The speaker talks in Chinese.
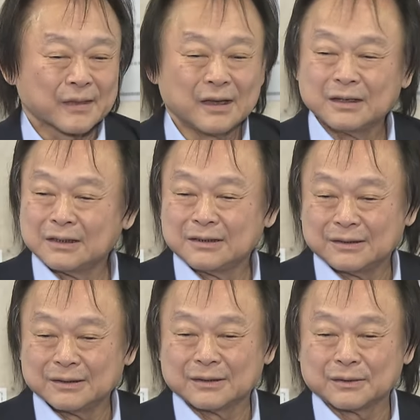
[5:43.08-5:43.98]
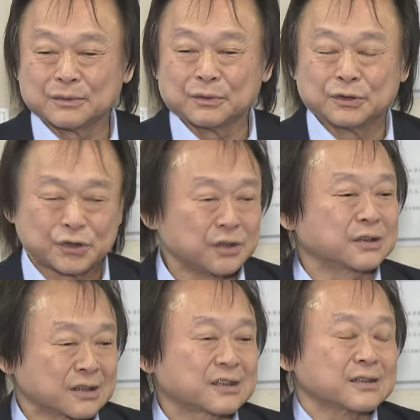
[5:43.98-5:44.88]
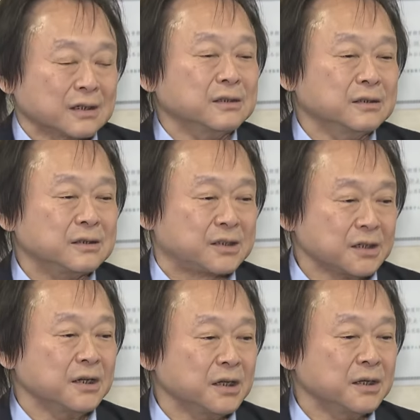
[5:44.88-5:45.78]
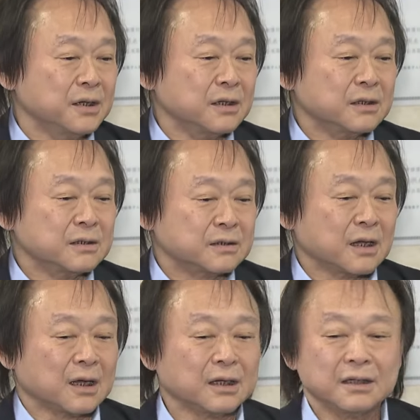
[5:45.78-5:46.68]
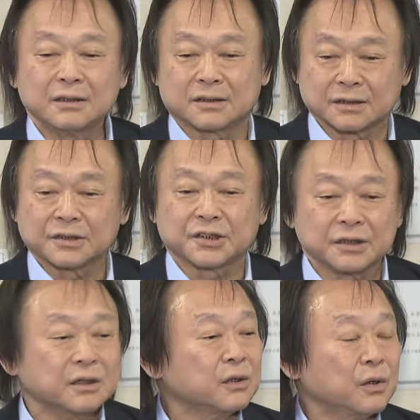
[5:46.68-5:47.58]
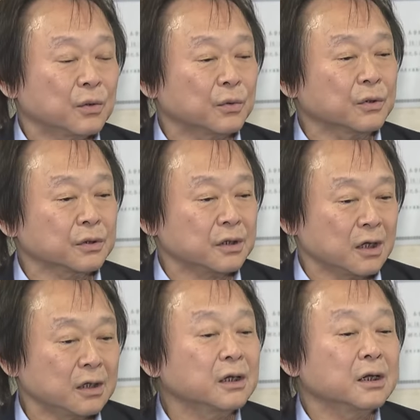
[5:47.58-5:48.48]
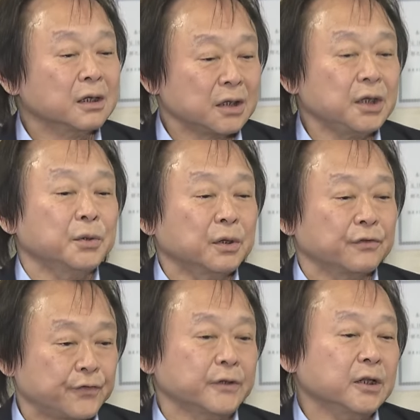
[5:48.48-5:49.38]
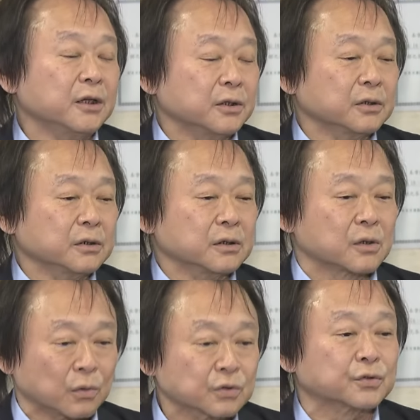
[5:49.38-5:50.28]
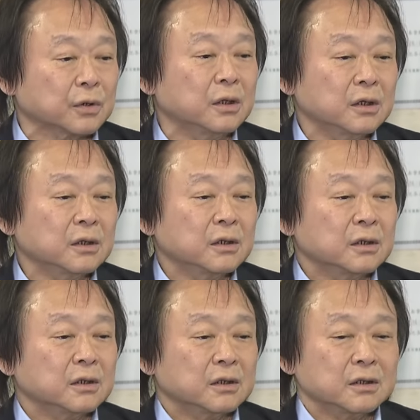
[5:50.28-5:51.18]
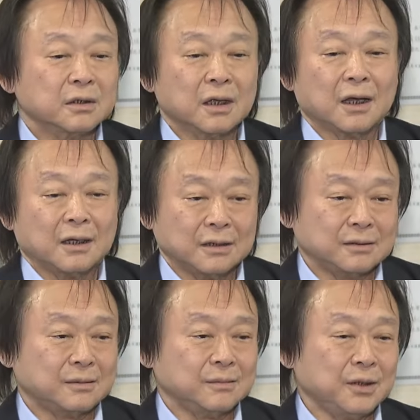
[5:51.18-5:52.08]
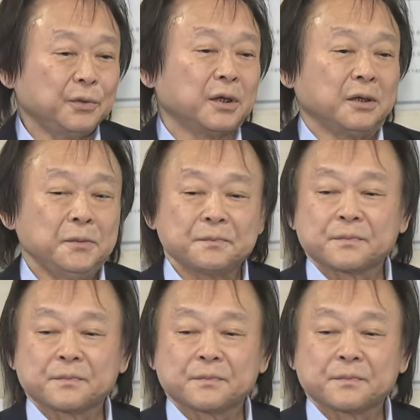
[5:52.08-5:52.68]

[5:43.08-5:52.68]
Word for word: 哎我确实是很尽力在执行我呃立委分内的工作，呃，因为